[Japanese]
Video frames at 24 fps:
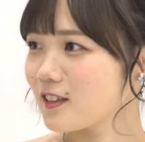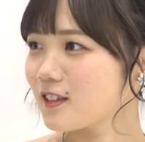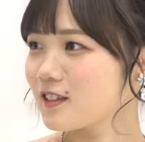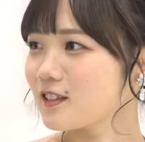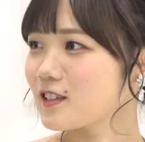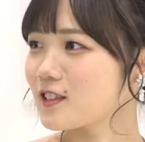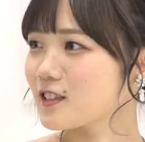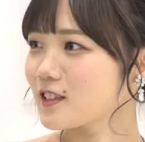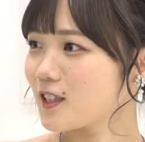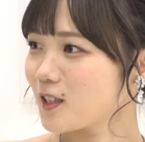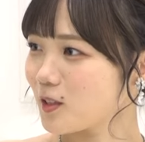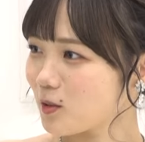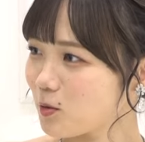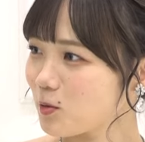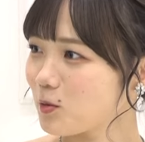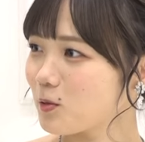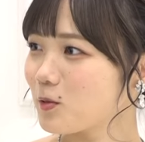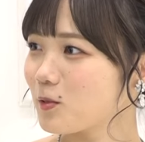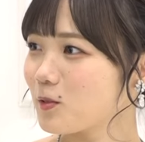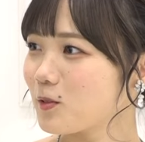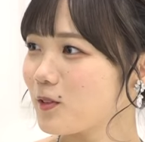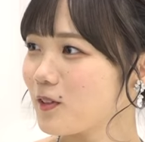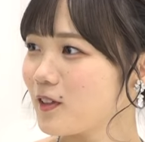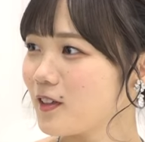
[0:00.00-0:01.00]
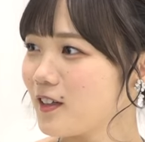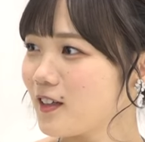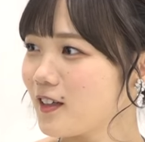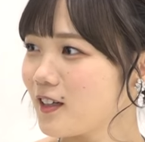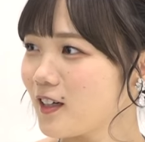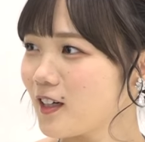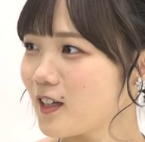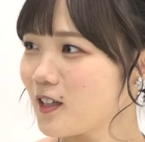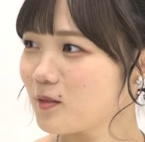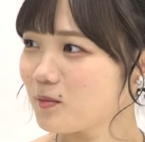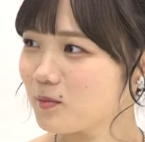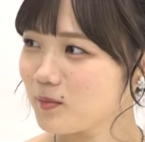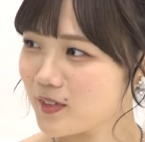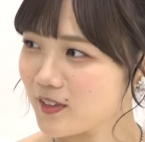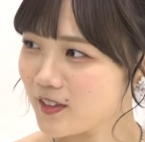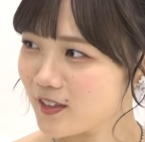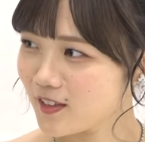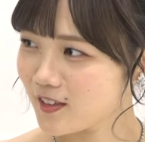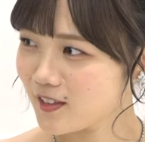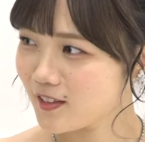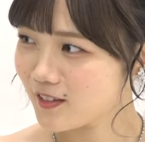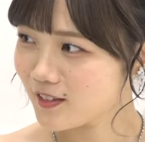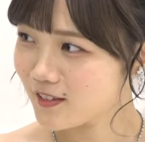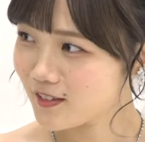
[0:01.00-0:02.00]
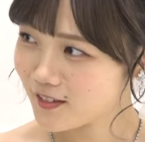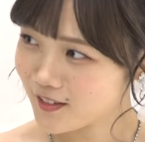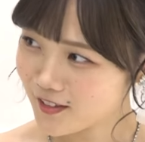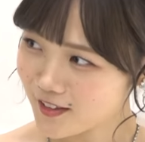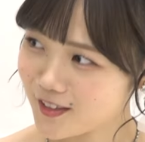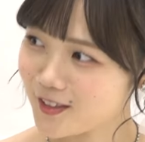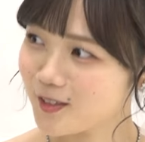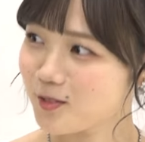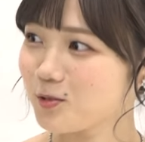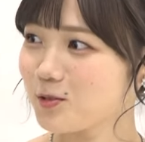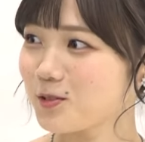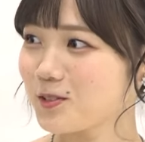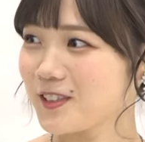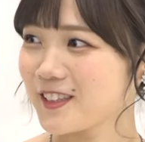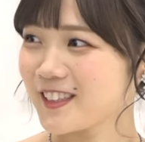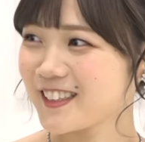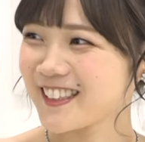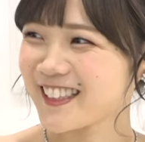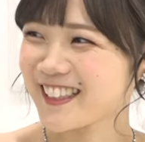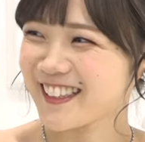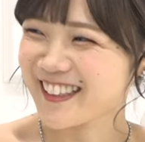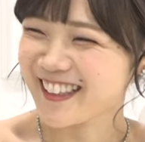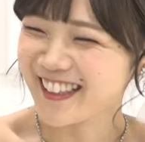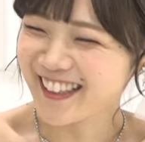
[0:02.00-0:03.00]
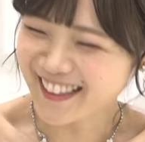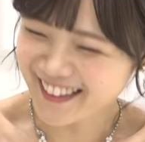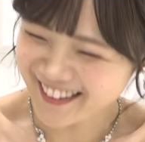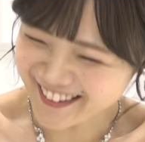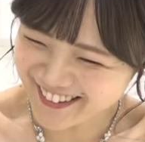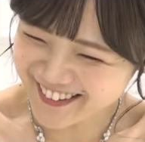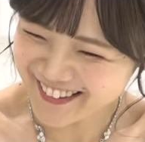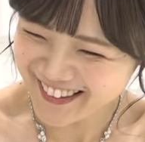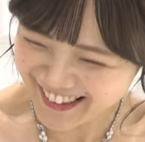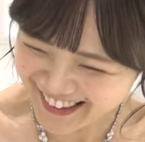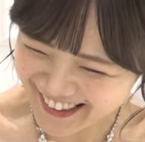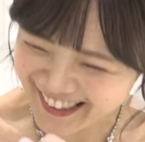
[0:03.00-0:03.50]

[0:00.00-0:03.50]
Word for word: たんですけど、うん、あんまり私得意じゃないので